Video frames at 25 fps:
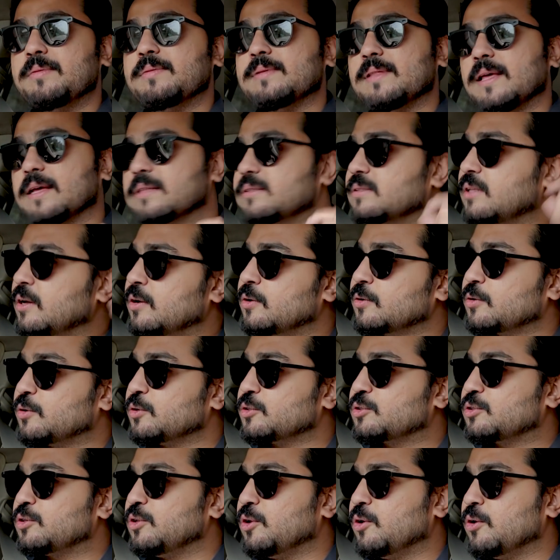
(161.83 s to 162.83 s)
भी देखता हूँ
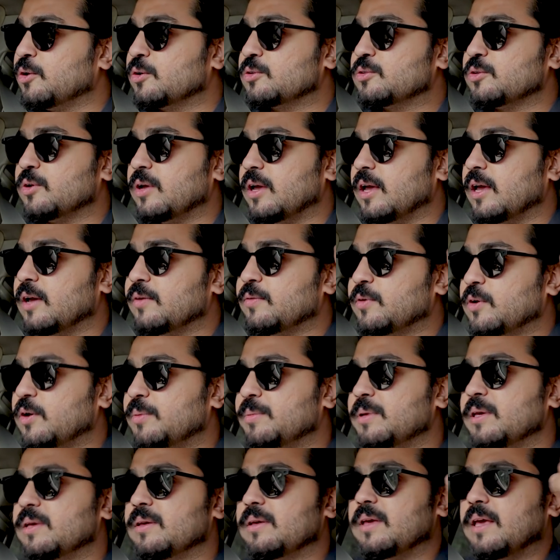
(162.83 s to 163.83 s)
कुछ लोग जो है वो
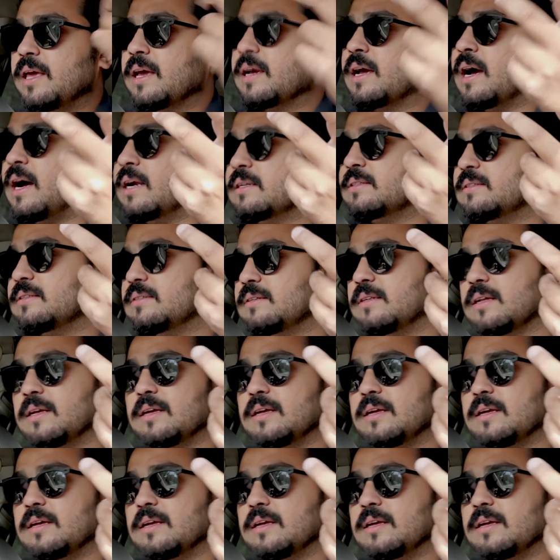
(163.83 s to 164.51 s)
अभी एक आध